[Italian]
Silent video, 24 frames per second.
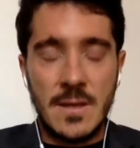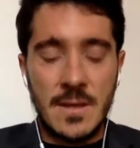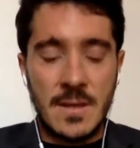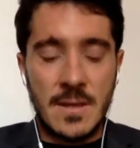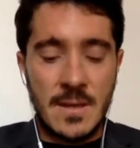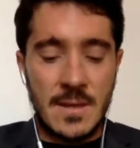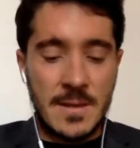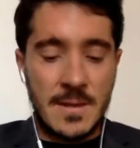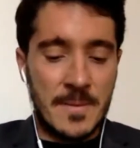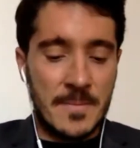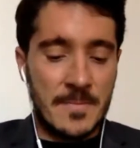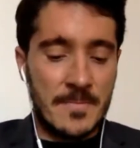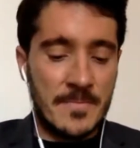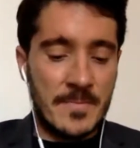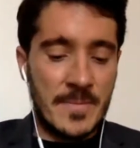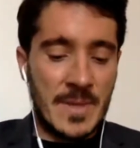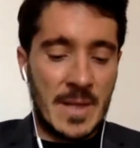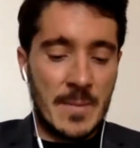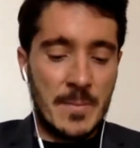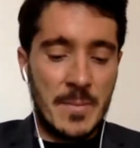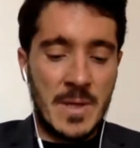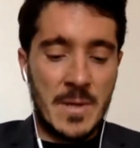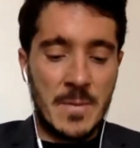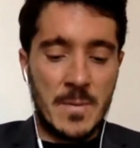Eh,
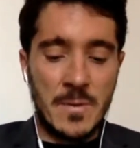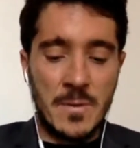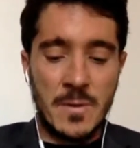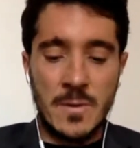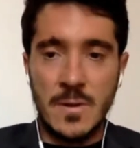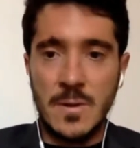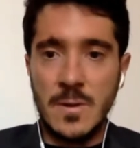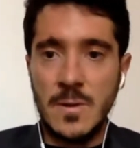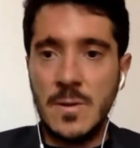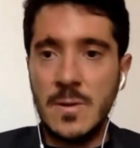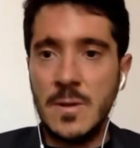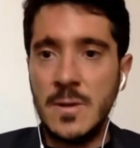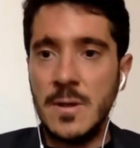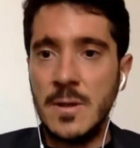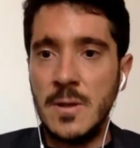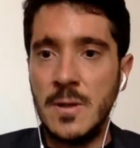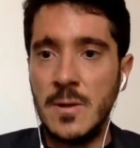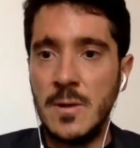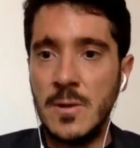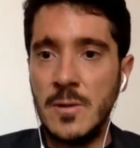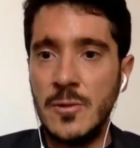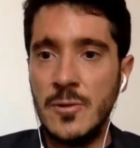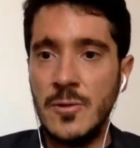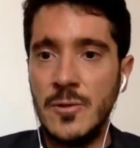abbiamo con noi
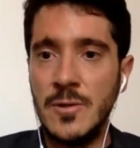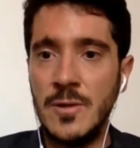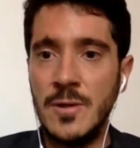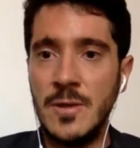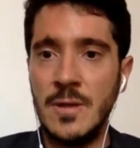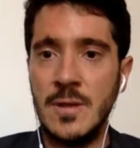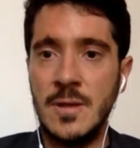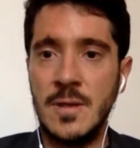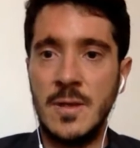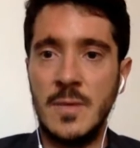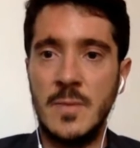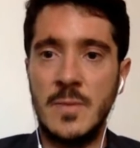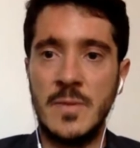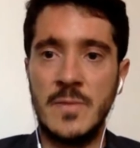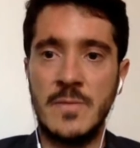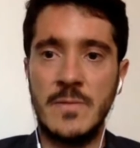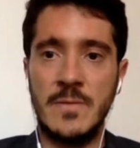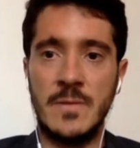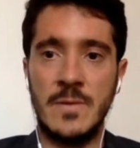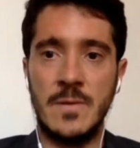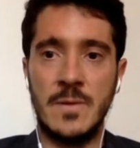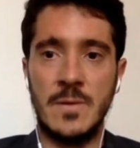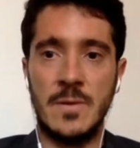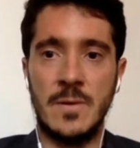oggi il
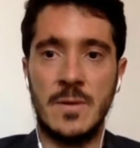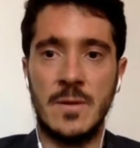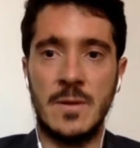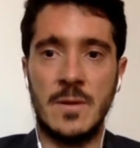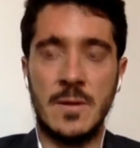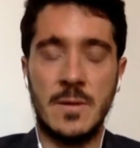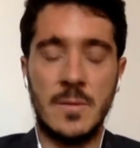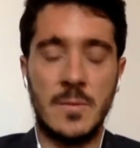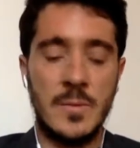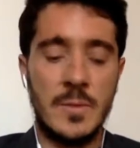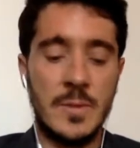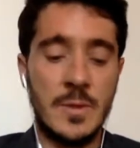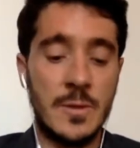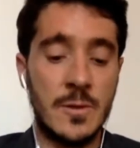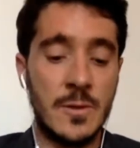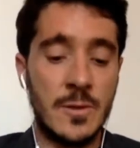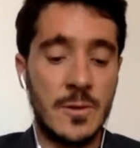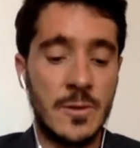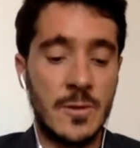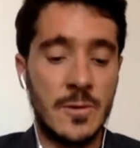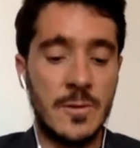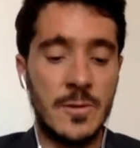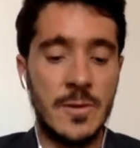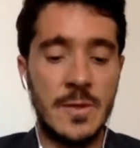professor Pier
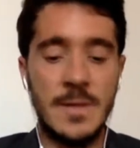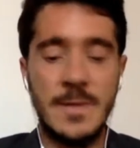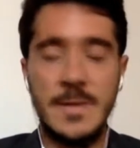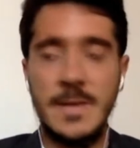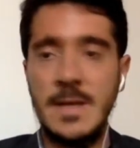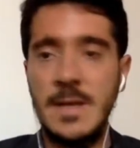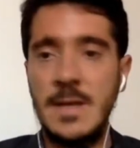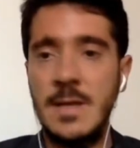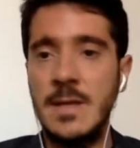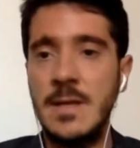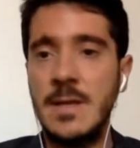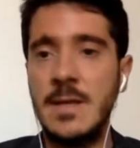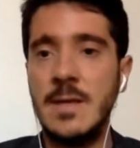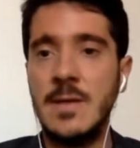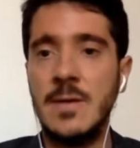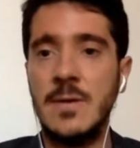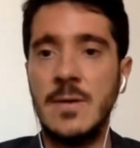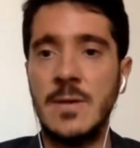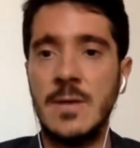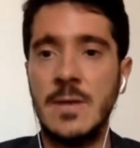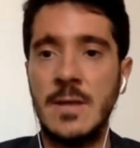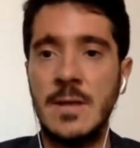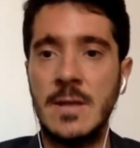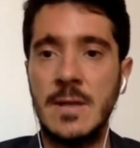Giorgio Donatelli, che è
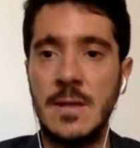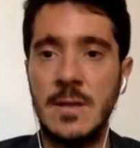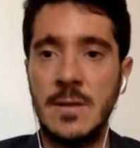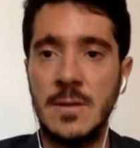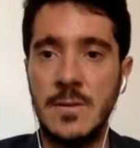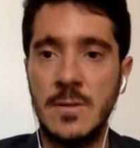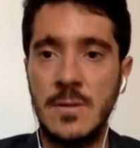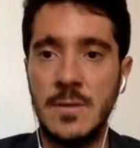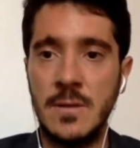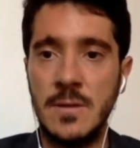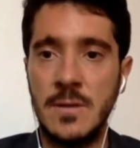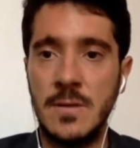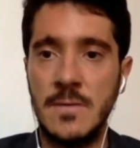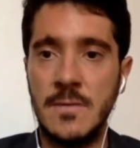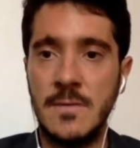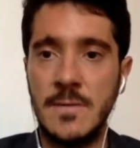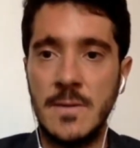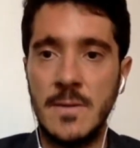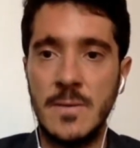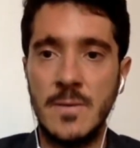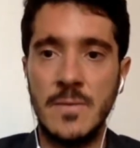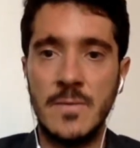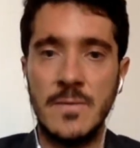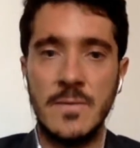ordinario di
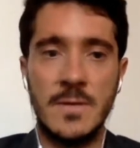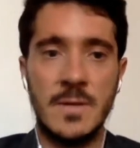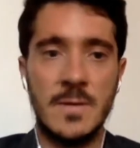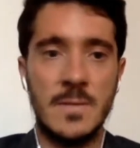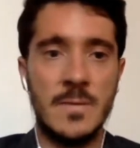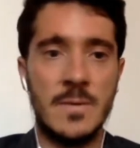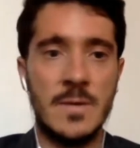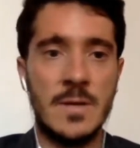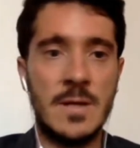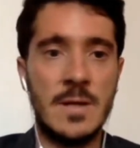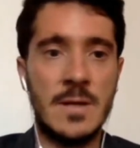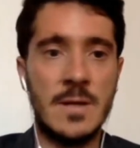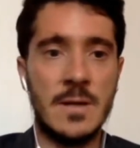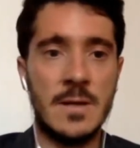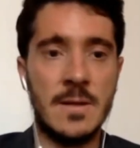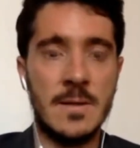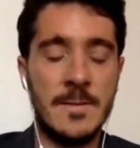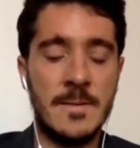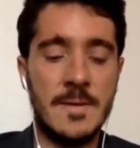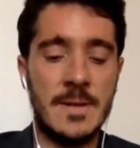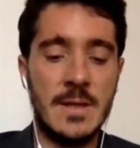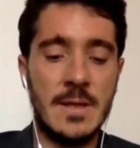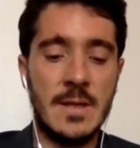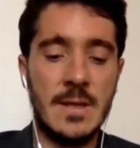filosofia morale
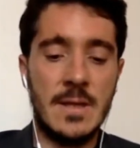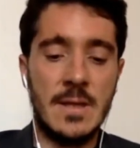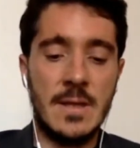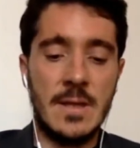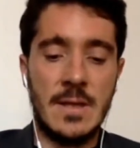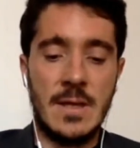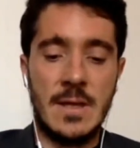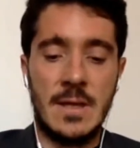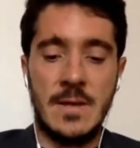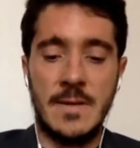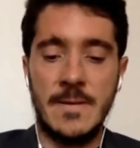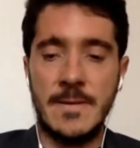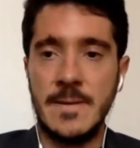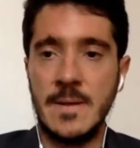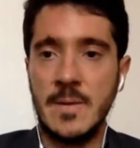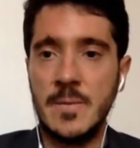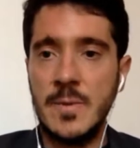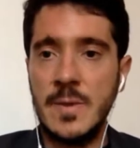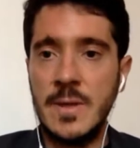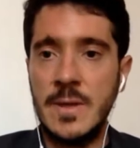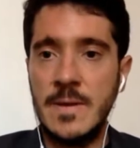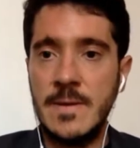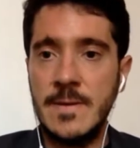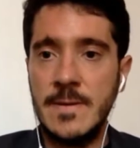alla
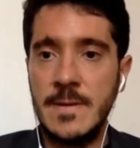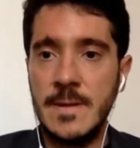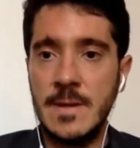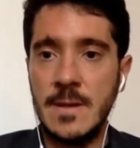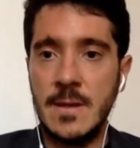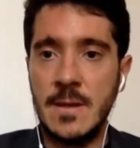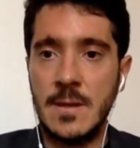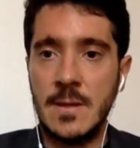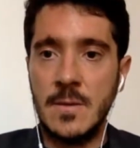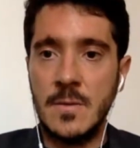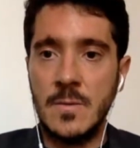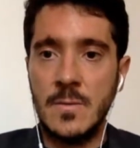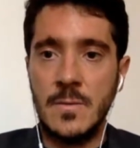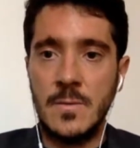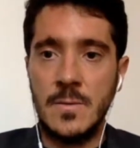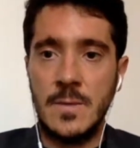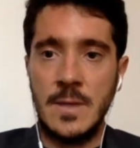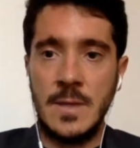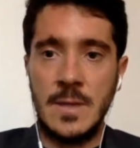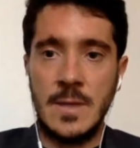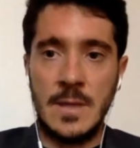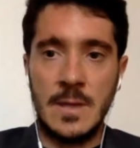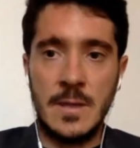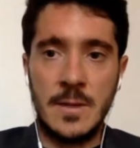Sapienza,
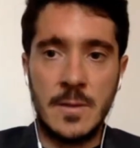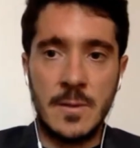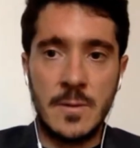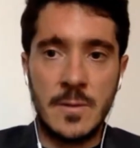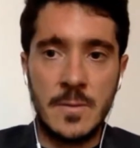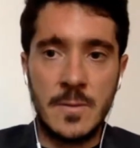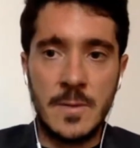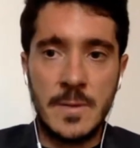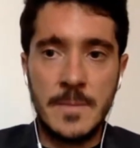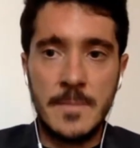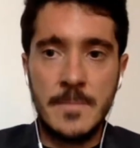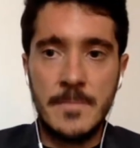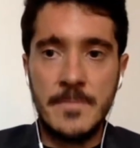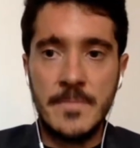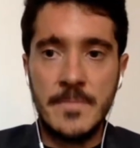qui a Roma,